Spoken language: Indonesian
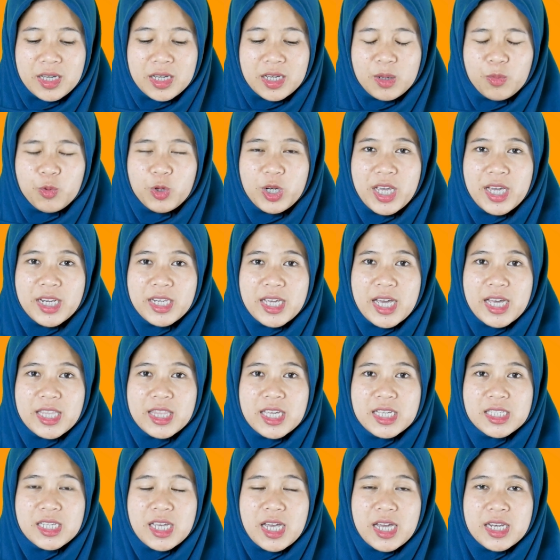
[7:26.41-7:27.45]
Kemudian di
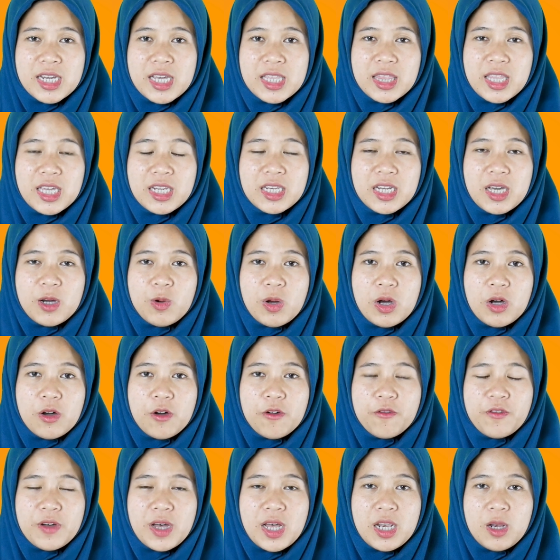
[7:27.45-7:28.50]
atasnya ada tanda
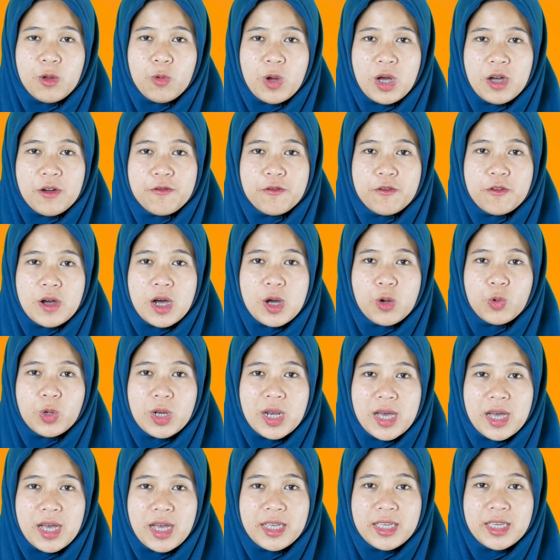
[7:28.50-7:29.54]
waqaf al-waqfu
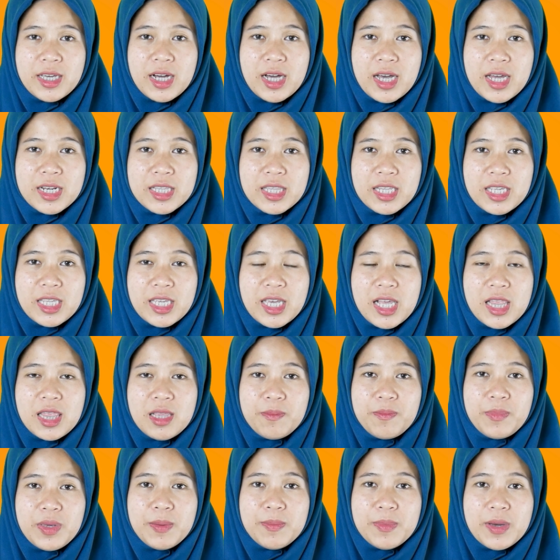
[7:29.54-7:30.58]
aula yang
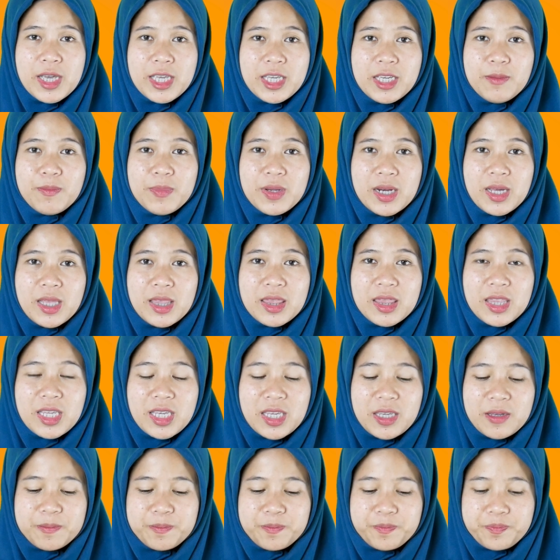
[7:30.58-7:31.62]
artinya lebih baik
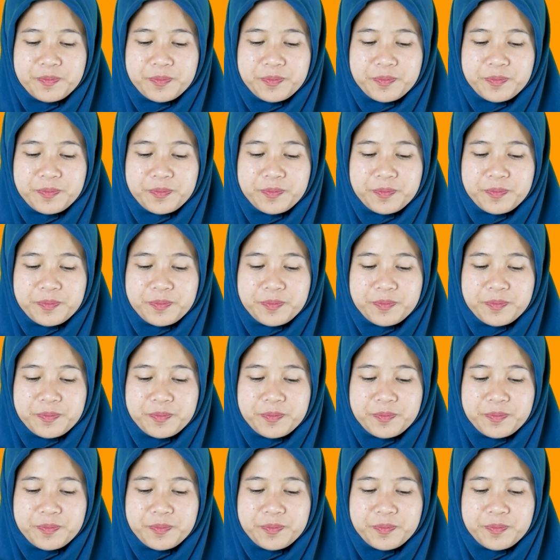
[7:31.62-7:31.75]
berhenti.